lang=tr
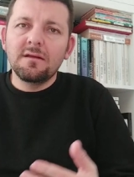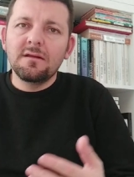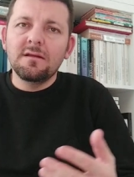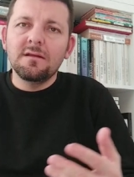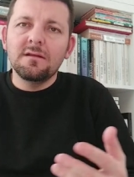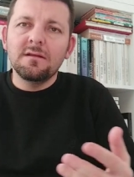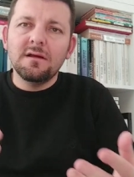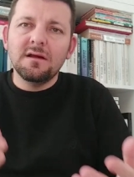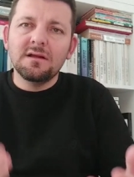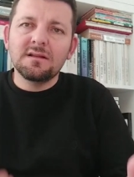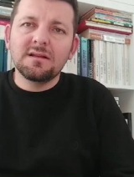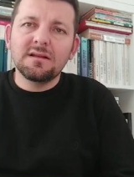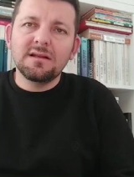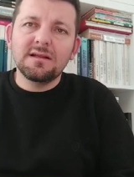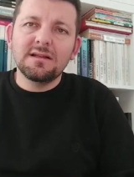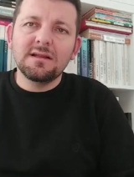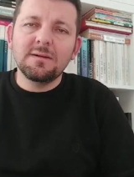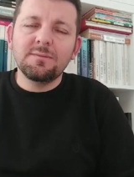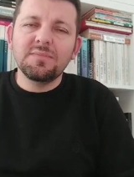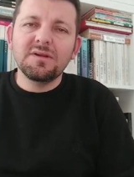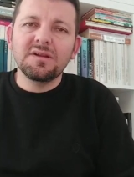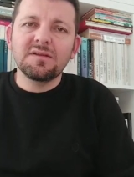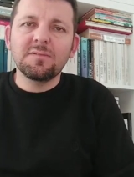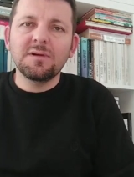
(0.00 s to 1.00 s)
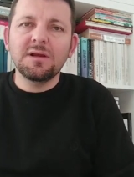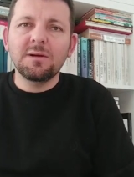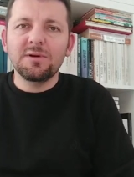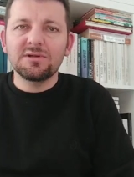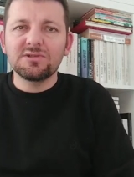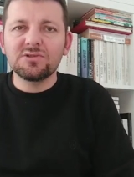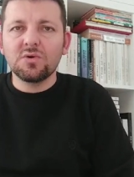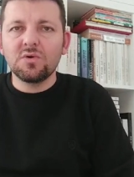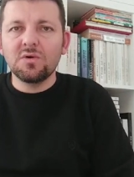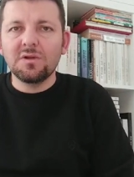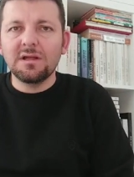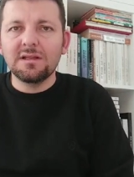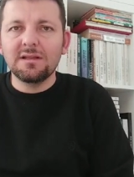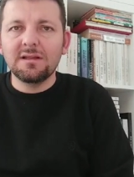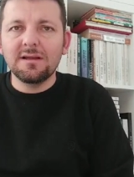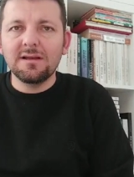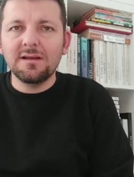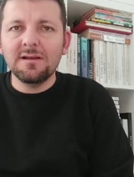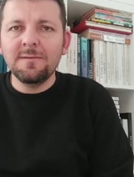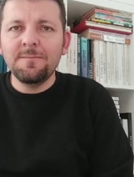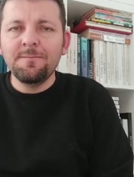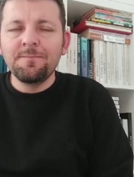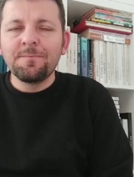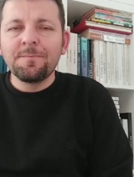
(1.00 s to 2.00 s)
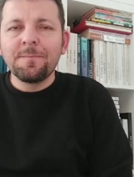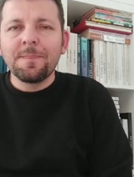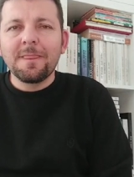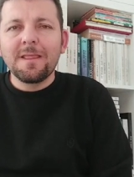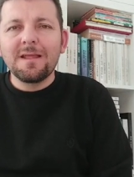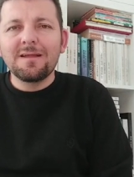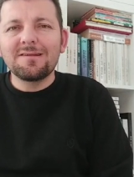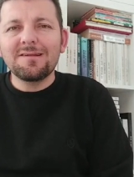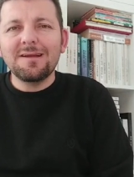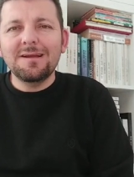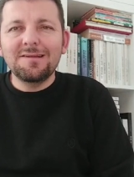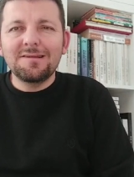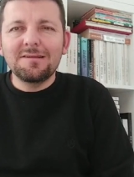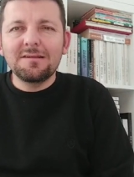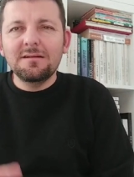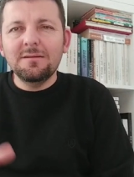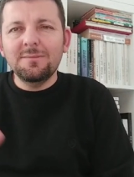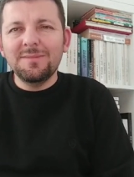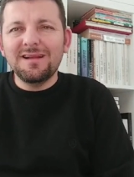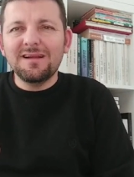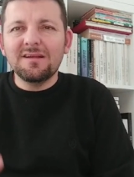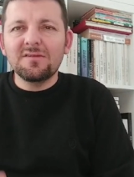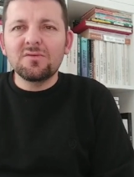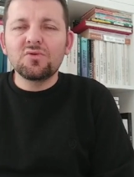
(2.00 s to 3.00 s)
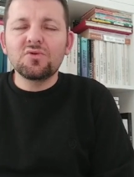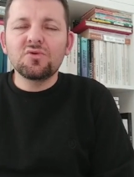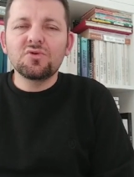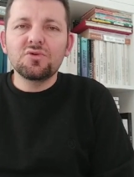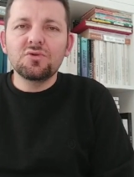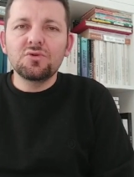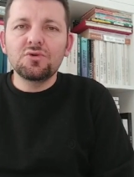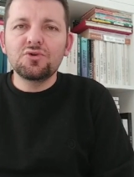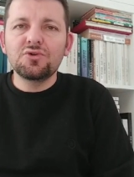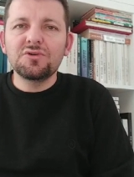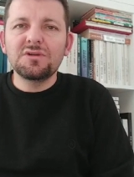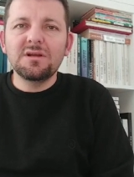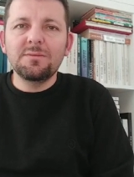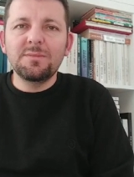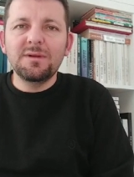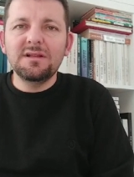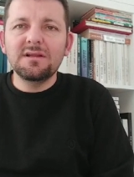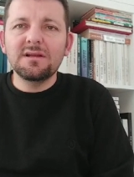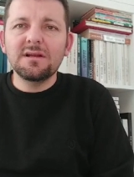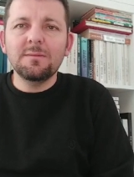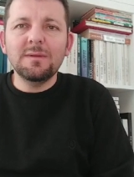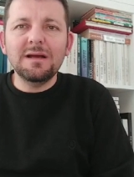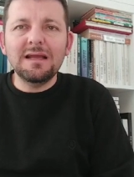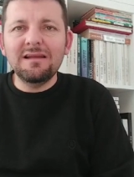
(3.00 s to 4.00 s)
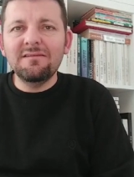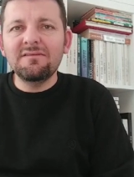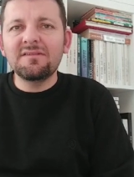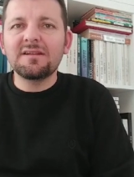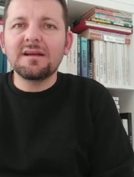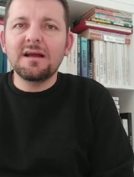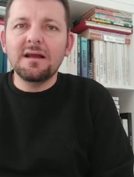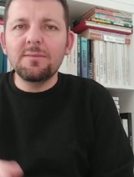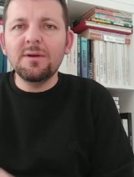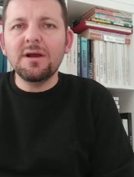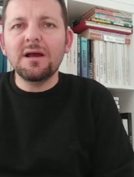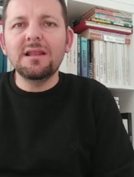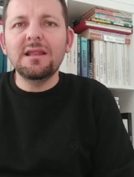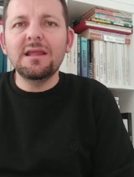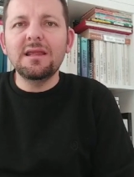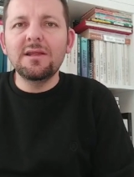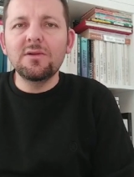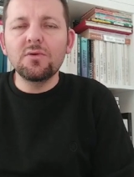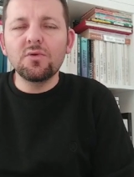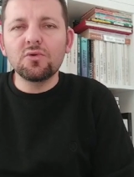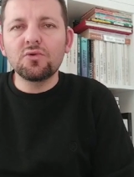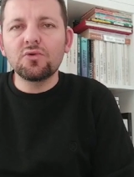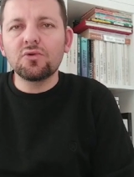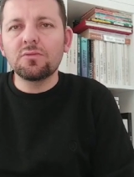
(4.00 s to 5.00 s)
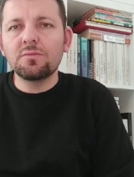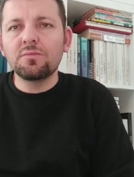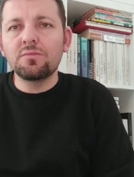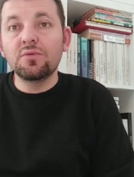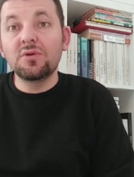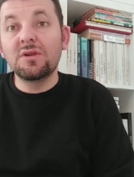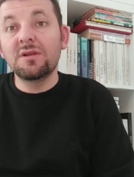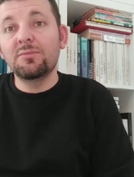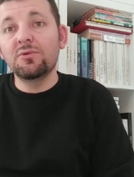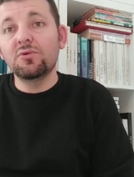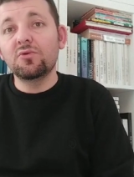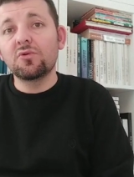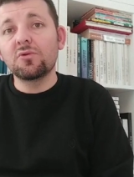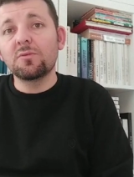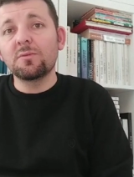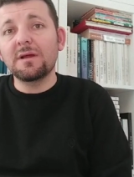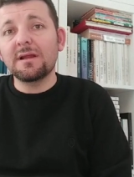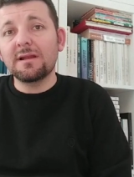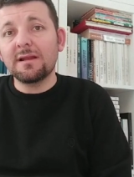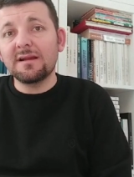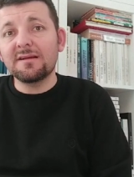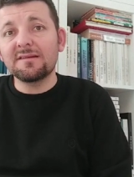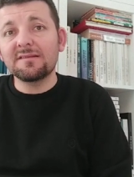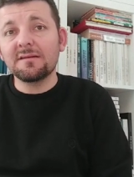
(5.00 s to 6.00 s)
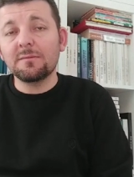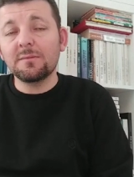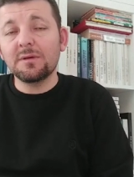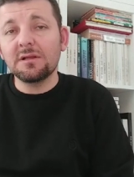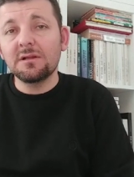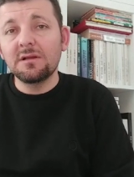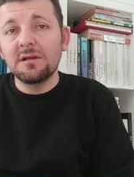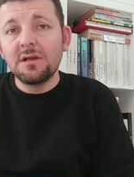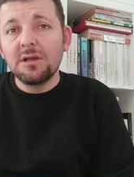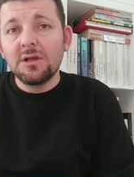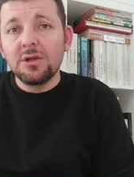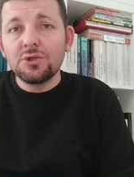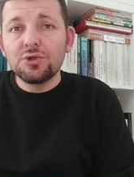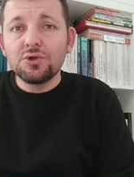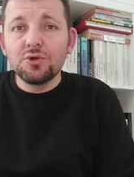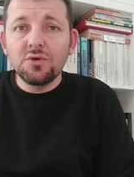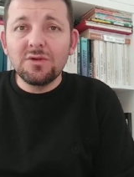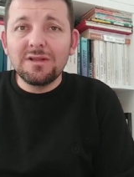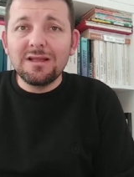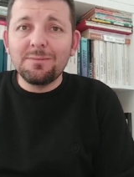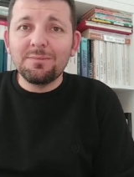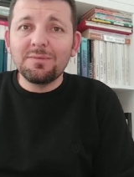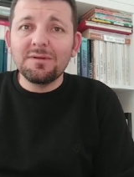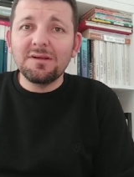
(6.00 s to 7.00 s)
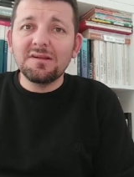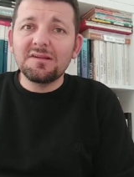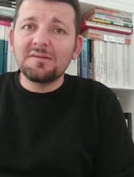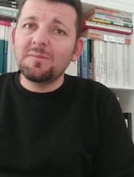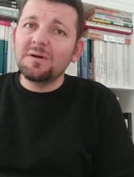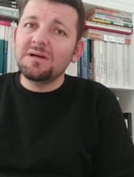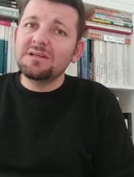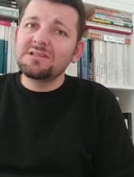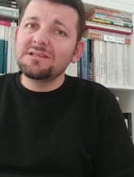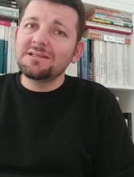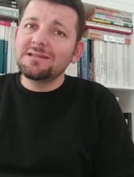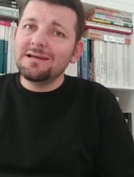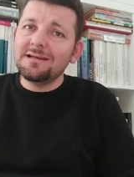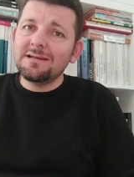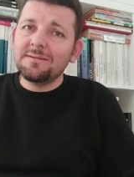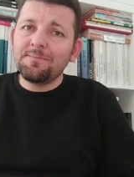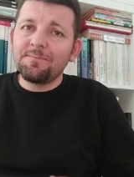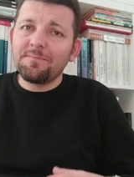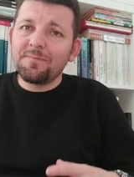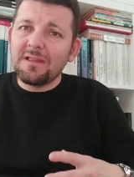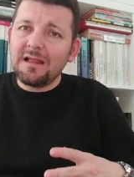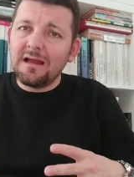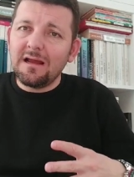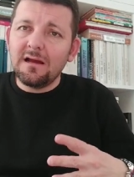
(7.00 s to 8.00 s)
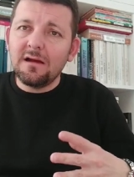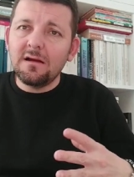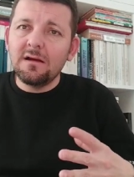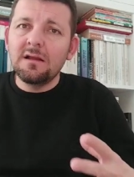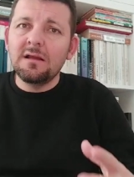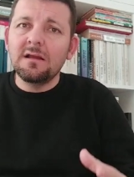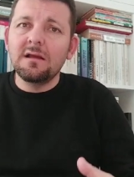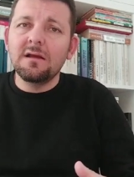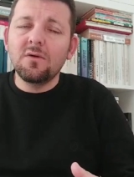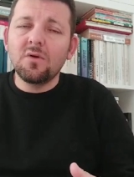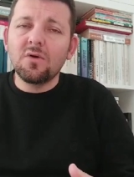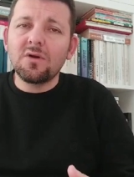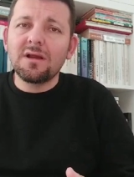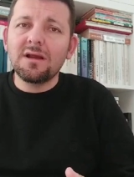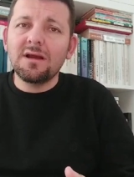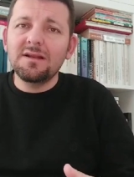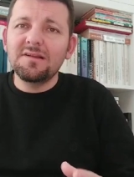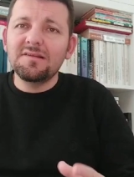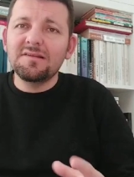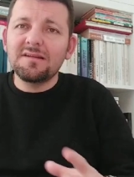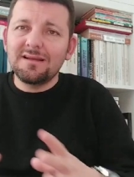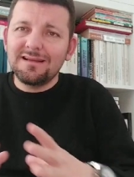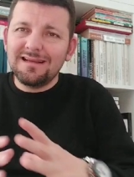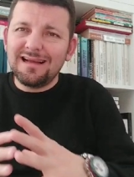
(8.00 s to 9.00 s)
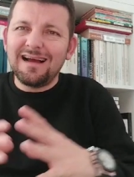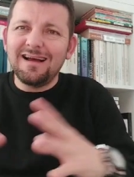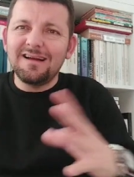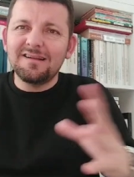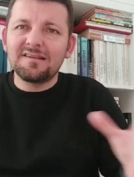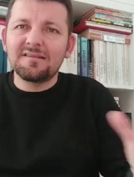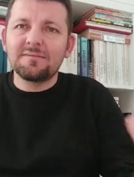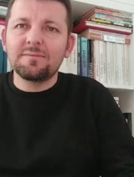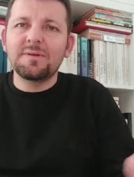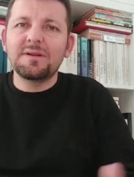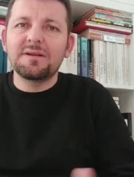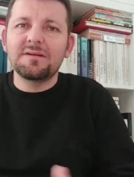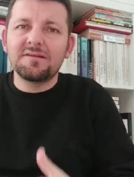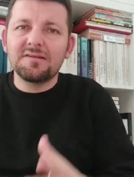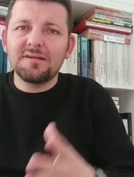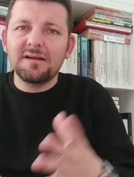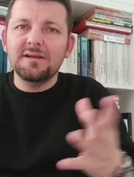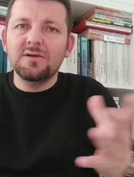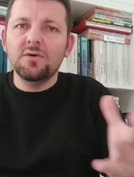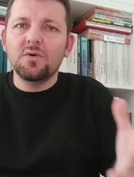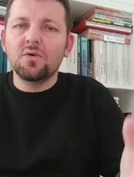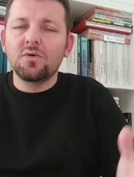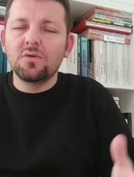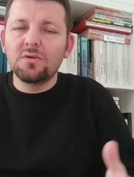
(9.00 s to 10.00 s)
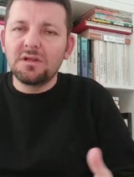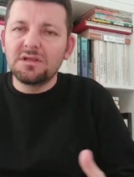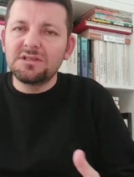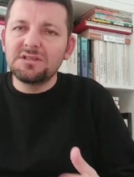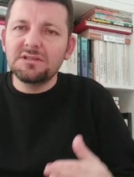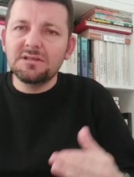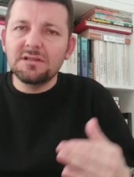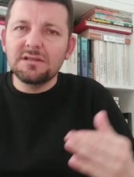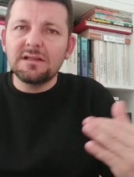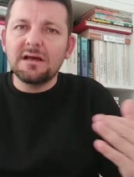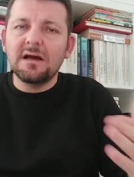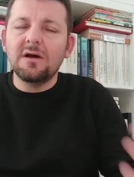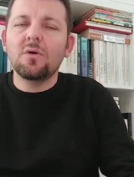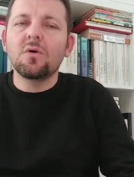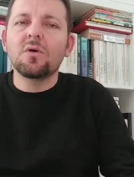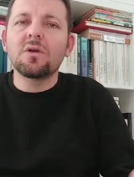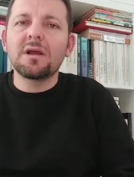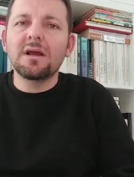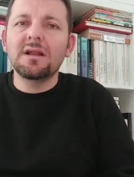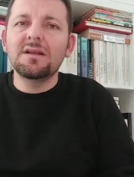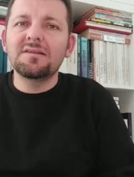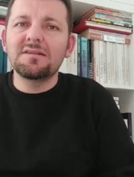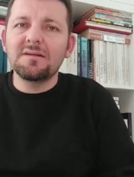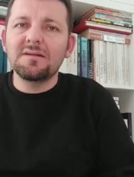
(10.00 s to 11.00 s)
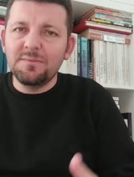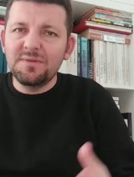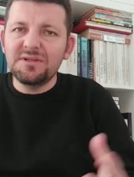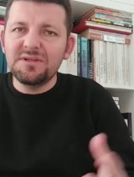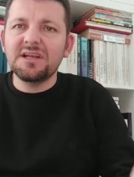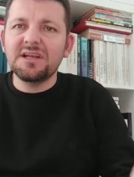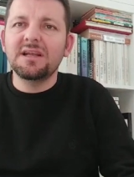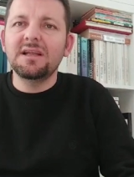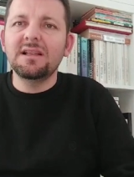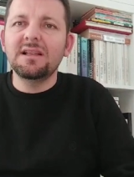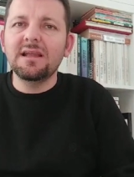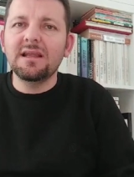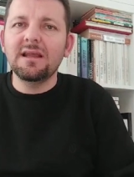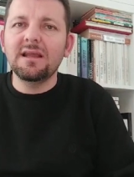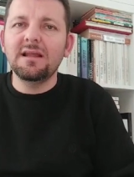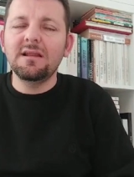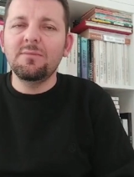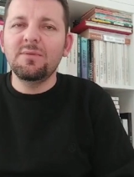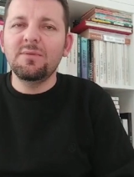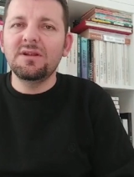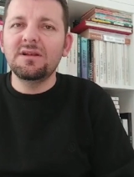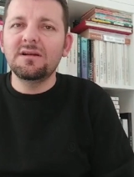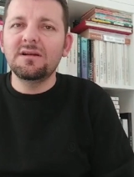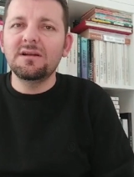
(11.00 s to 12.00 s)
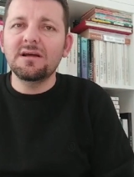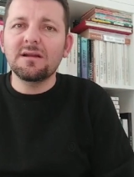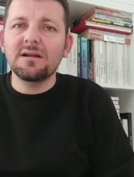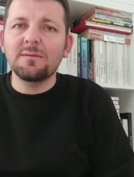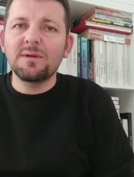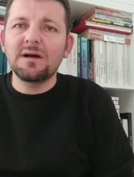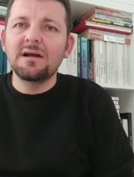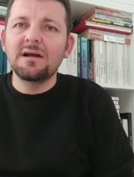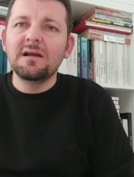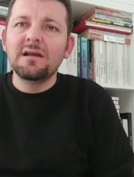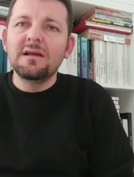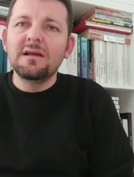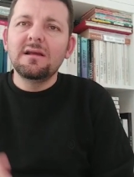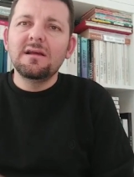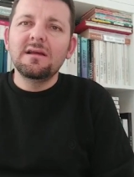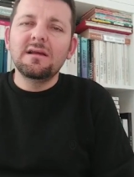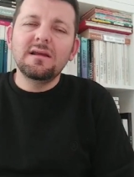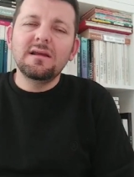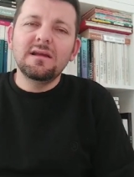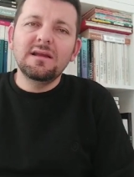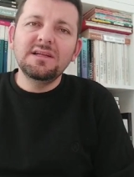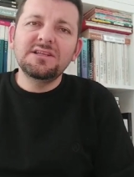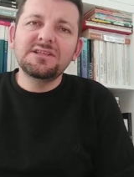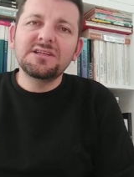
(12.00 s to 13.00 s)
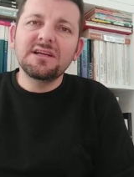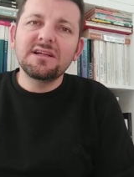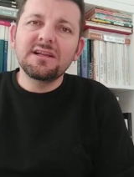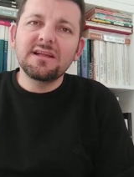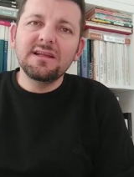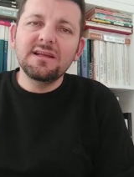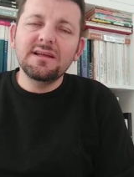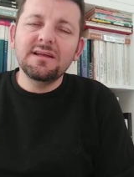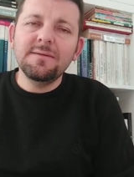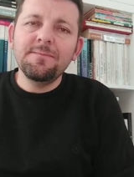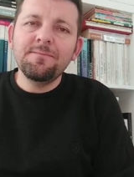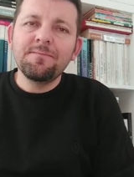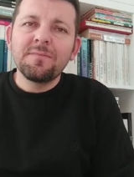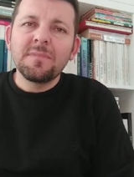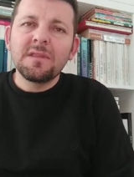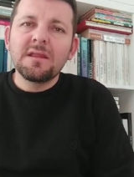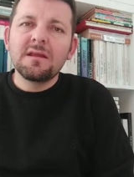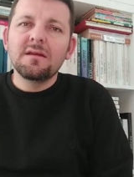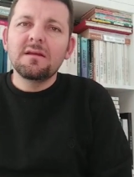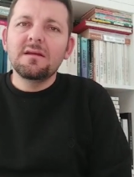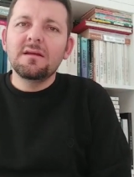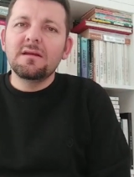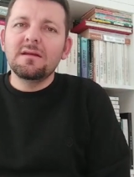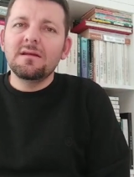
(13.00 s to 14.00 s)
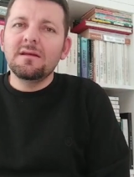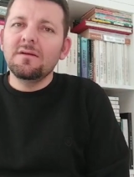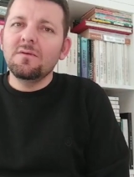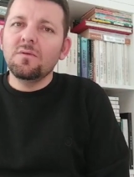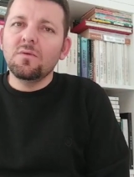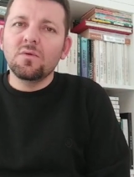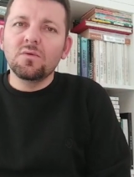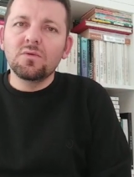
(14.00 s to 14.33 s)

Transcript: e, adına deplasma yapacak olanların sayısını biraz düşürebilir ama ev sahibi aleyhine olur bu gibi durumlar her zaman. Çünkü deplasmancılar daha e, organize az bir sayı olduğu için daha organize bir şekilde gelebilirler ama e, içeriği e,